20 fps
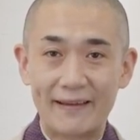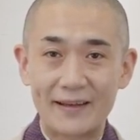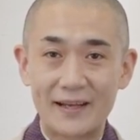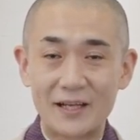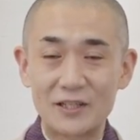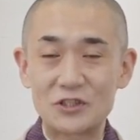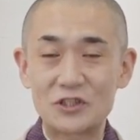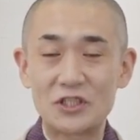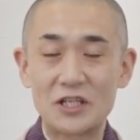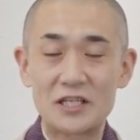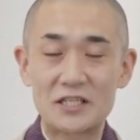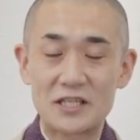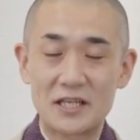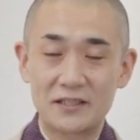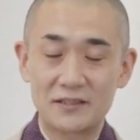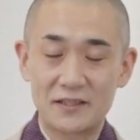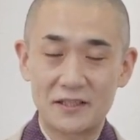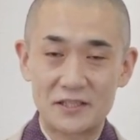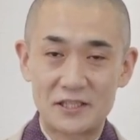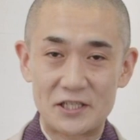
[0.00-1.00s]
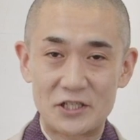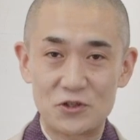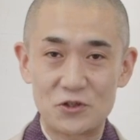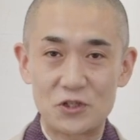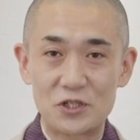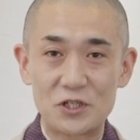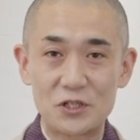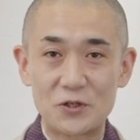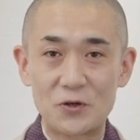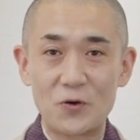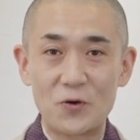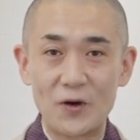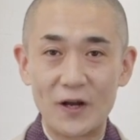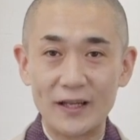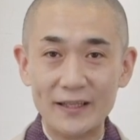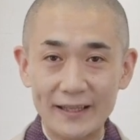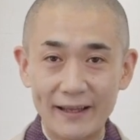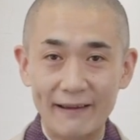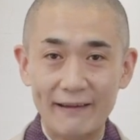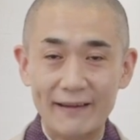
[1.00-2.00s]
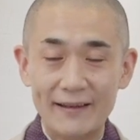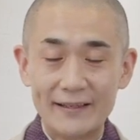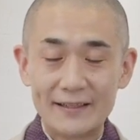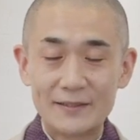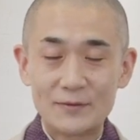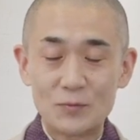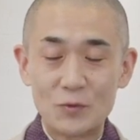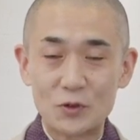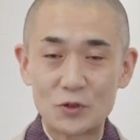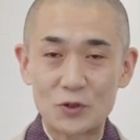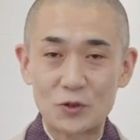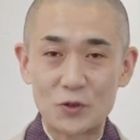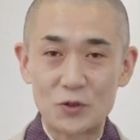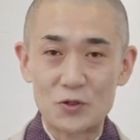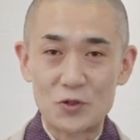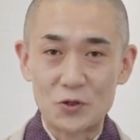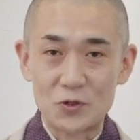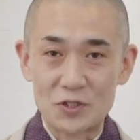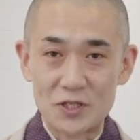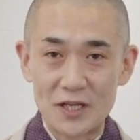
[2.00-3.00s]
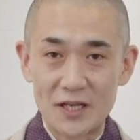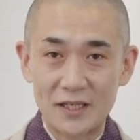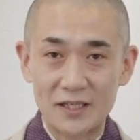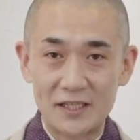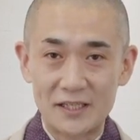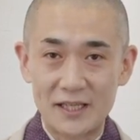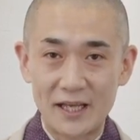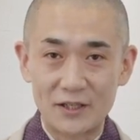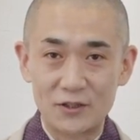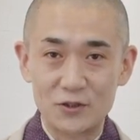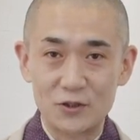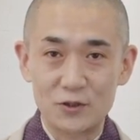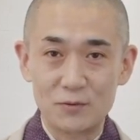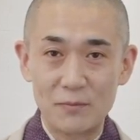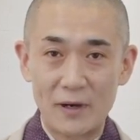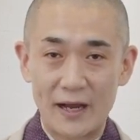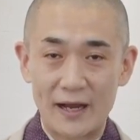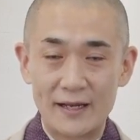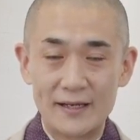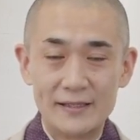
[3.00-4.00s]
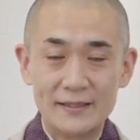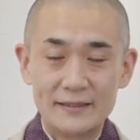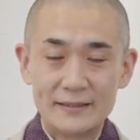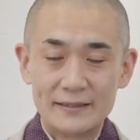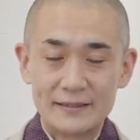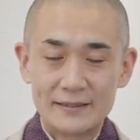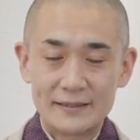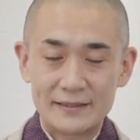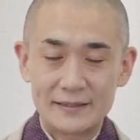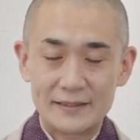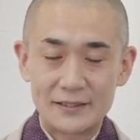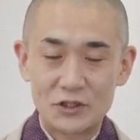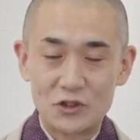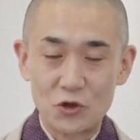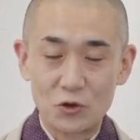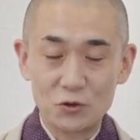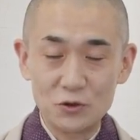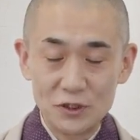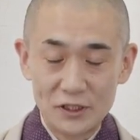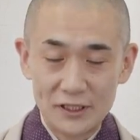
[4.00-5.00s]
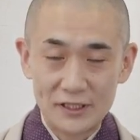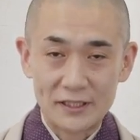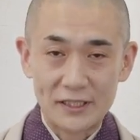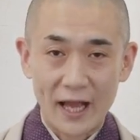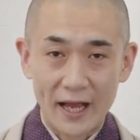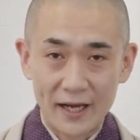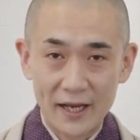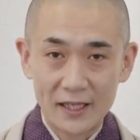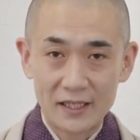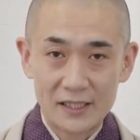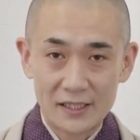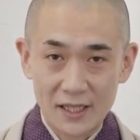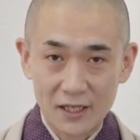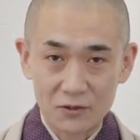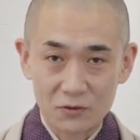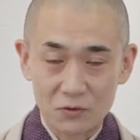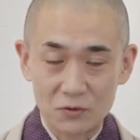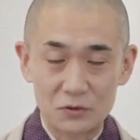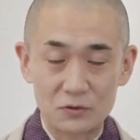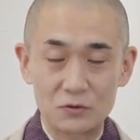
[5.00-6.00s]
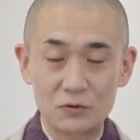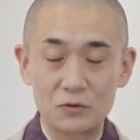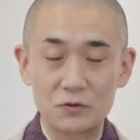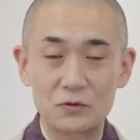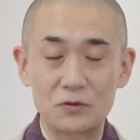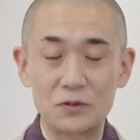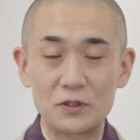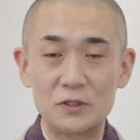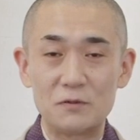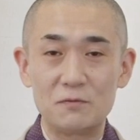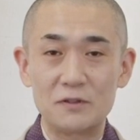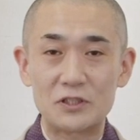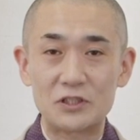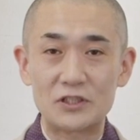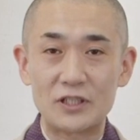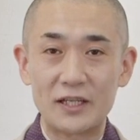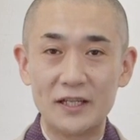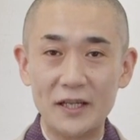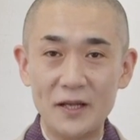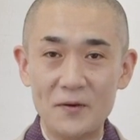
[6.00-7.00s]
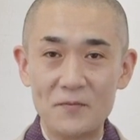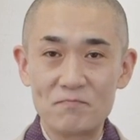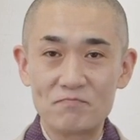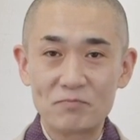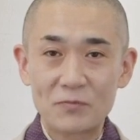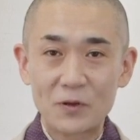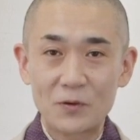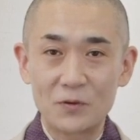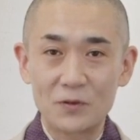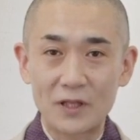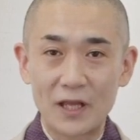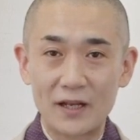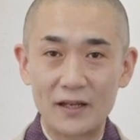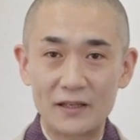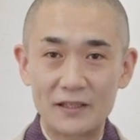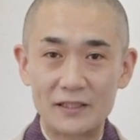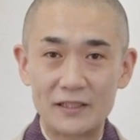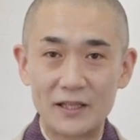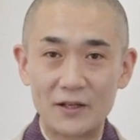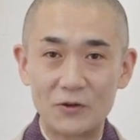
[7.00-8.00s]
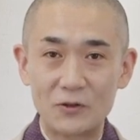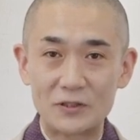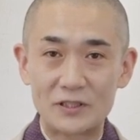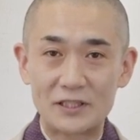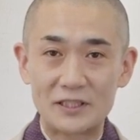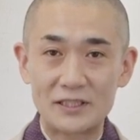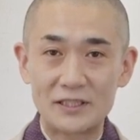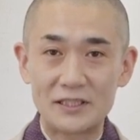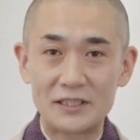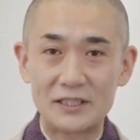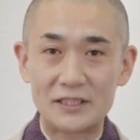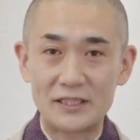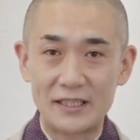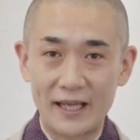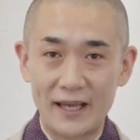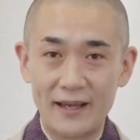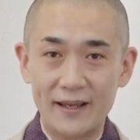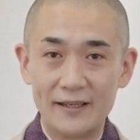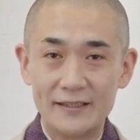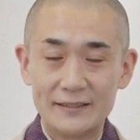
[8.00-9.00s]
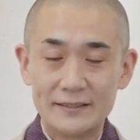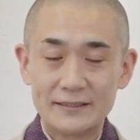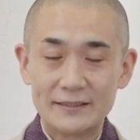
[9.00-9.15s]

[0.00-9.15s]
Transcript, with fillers: 学生さんたち主人公がねもうその女性義太夫まあ俗に垂れ木だということを言いますがねこう垂れ木だを聞きに来て、